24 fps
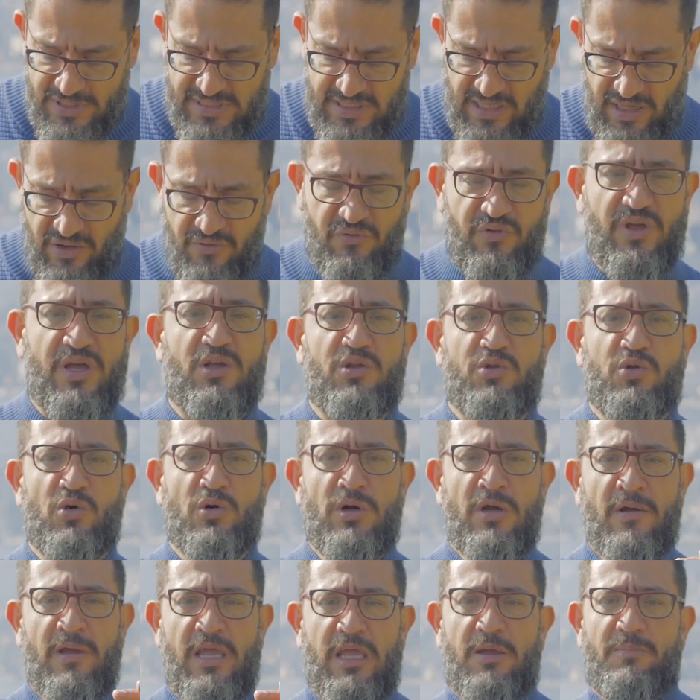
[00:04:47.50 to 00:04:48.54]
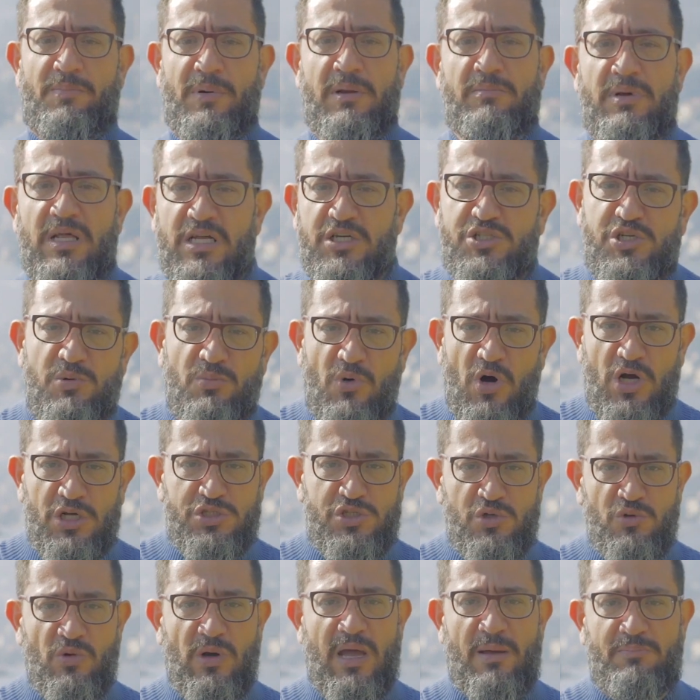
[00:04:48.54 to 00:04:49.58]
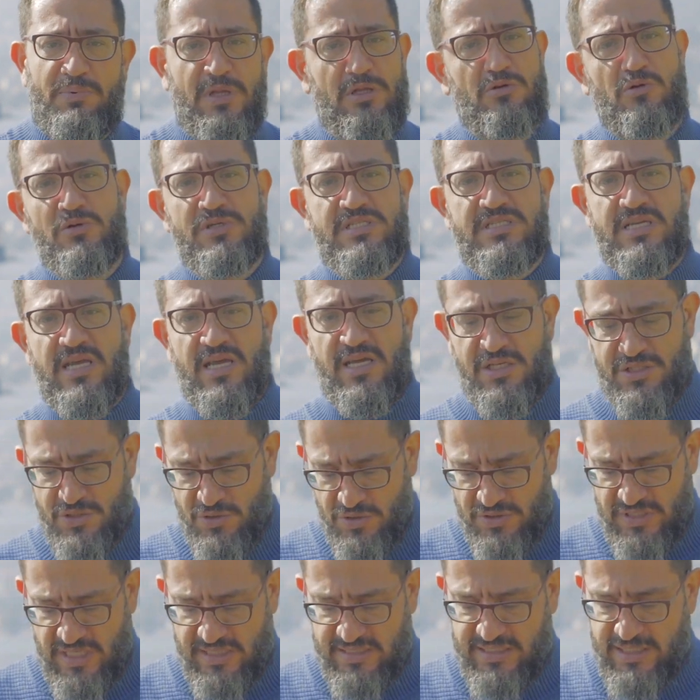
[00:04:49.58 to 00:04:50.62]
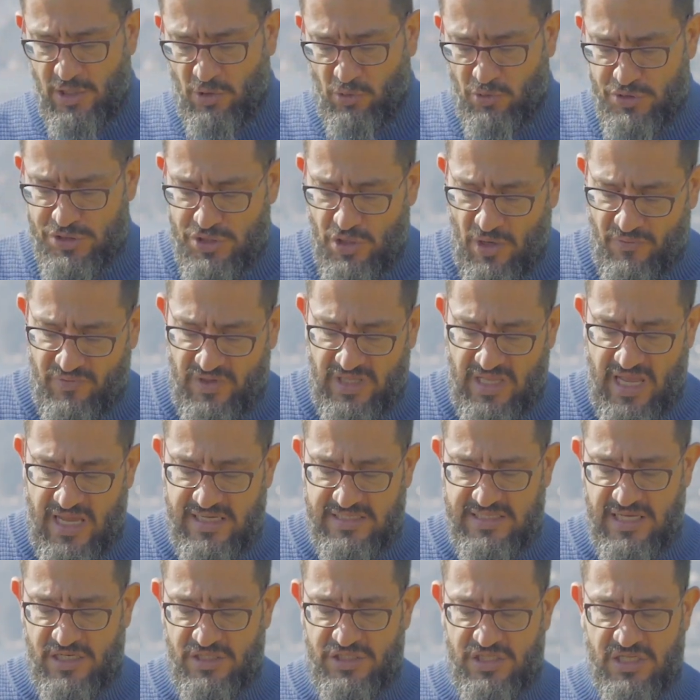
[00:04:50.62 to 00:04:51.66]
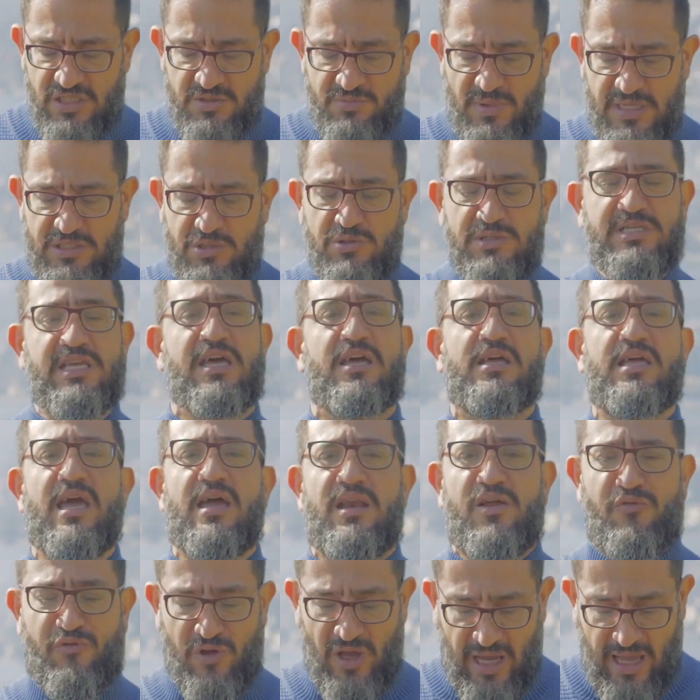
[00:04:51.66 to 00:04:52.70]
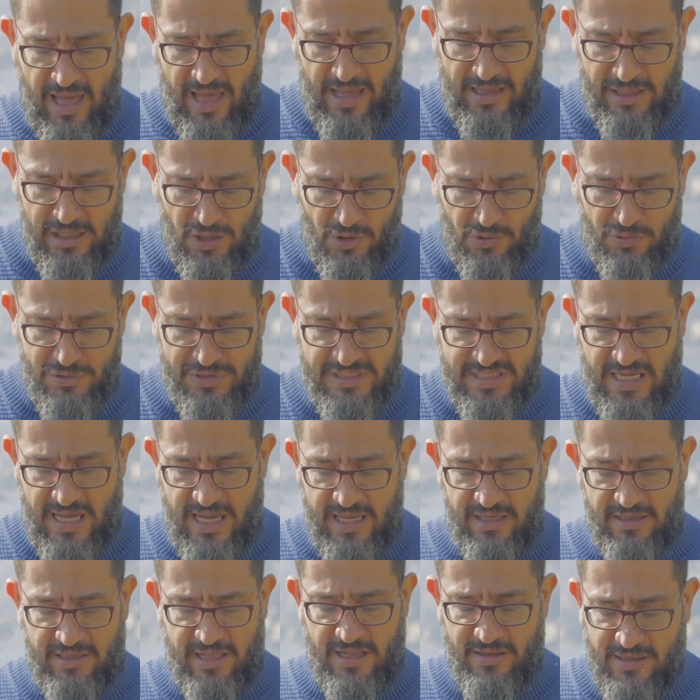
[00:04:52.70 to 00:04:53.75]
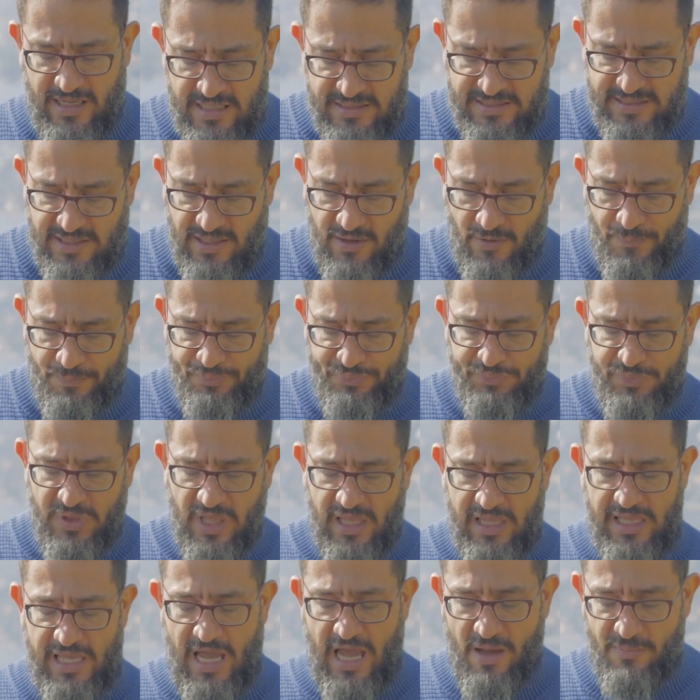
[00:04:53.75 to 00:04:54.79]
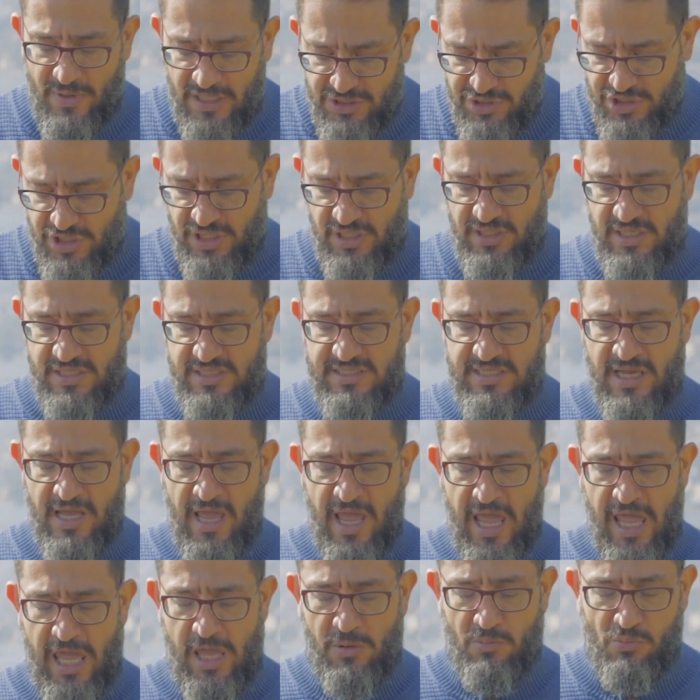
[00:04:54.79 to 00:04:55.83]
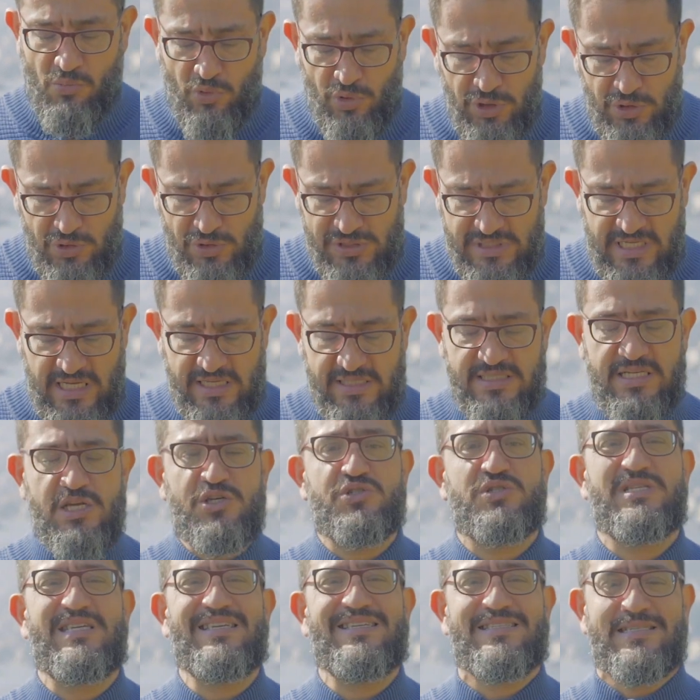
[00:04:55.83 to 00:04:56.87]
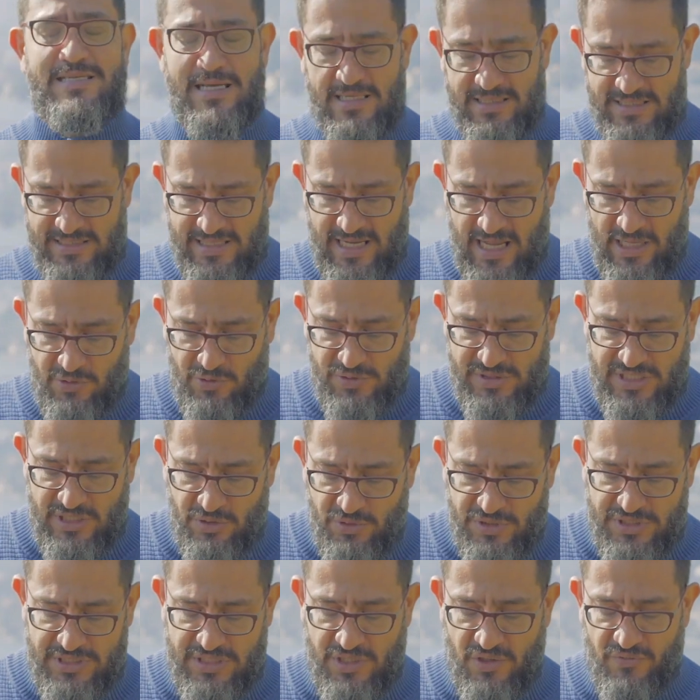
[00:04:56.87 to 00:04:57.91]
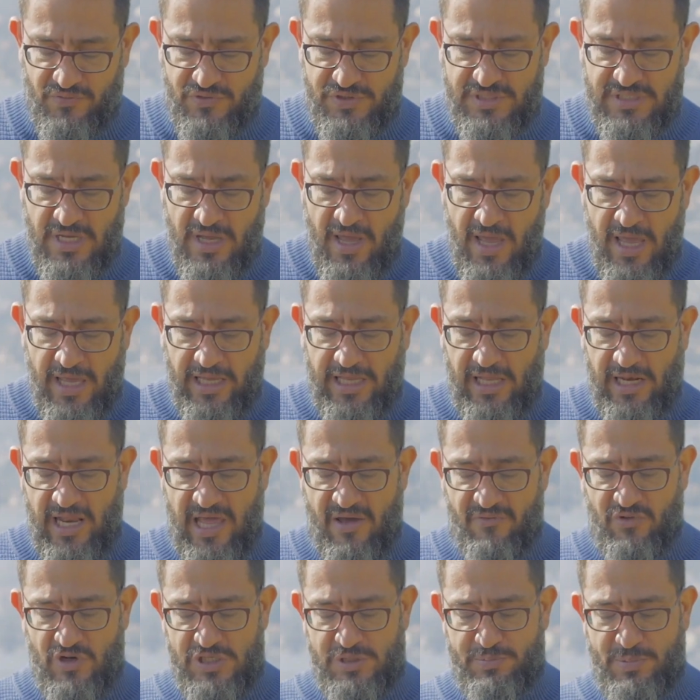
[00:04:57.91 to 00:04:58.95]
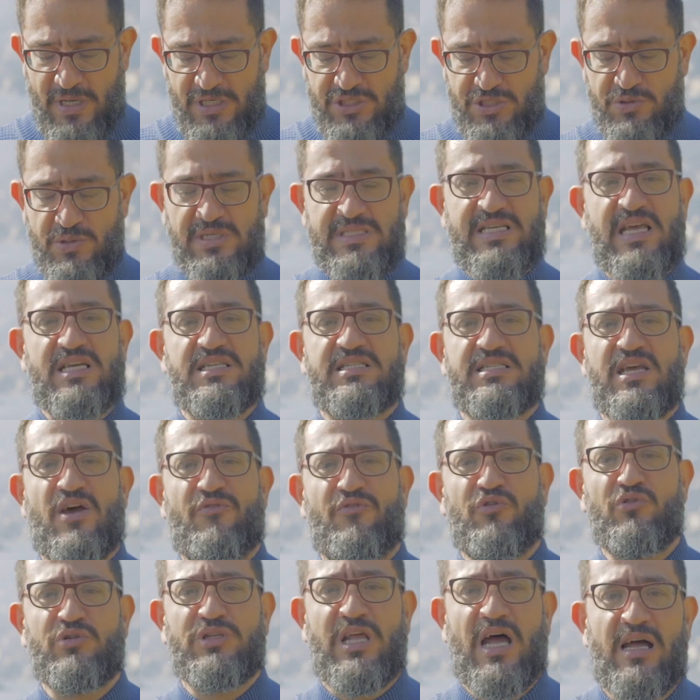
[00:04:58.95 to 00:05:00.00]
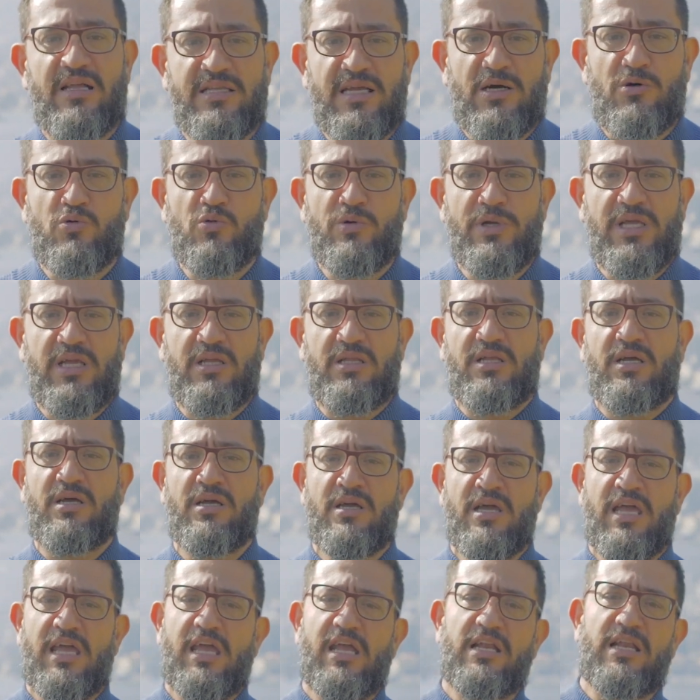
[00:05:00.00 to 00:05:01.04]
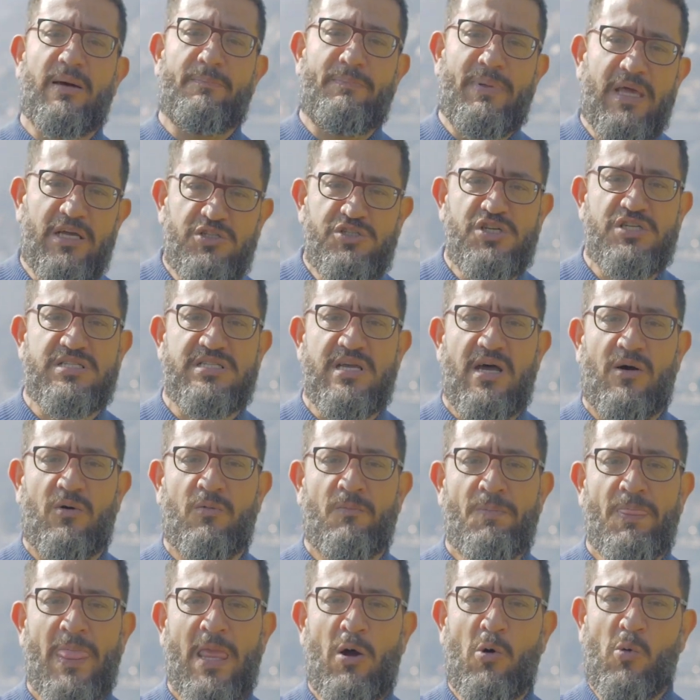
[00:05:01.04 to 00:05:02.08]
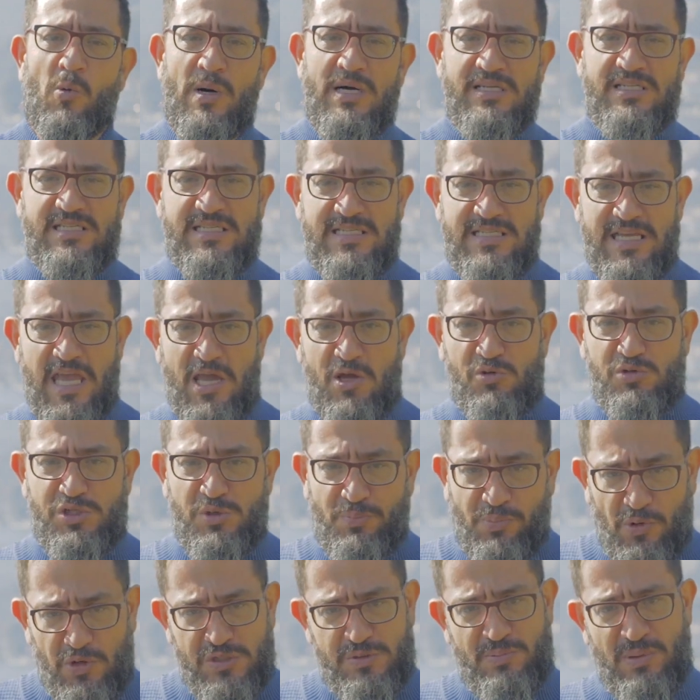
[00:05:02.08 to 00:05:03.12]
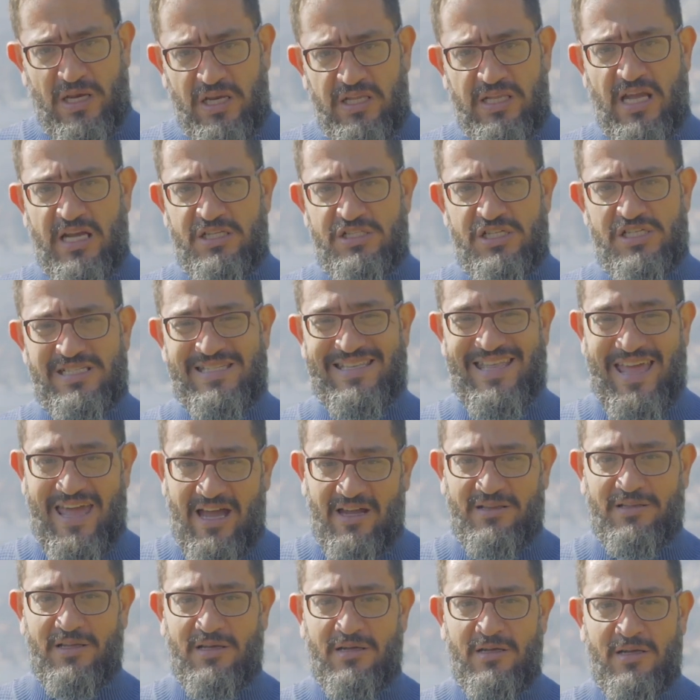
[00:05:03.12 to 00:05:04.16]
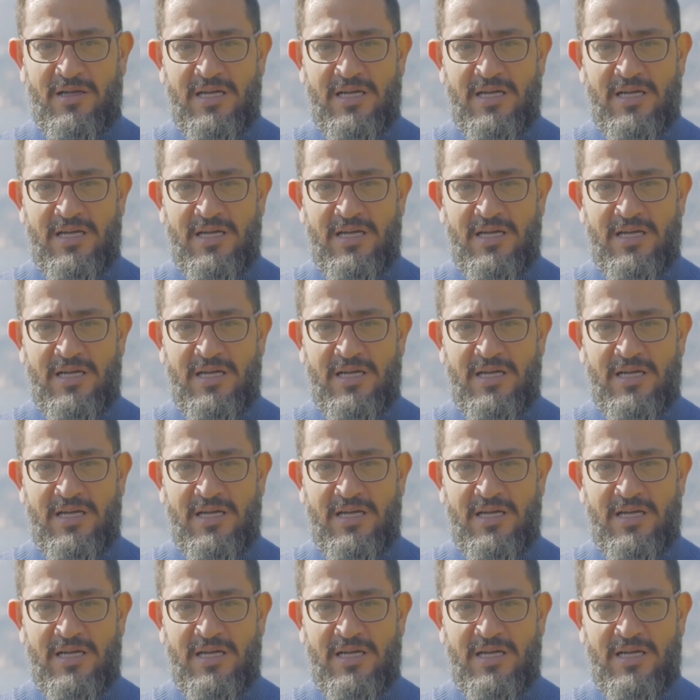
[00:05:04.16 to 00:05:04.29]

escrevendo em 1 Timóteo, no capítulo 6, nos versículos 9 e 10, ele diz, mas os que querem ficar ricos caem em tentação, em armadilhas, em muitos desejos insensatos e nocivos que levam as pessoas a se afundar na ruína e na perdição. O anseio de prosperidade externa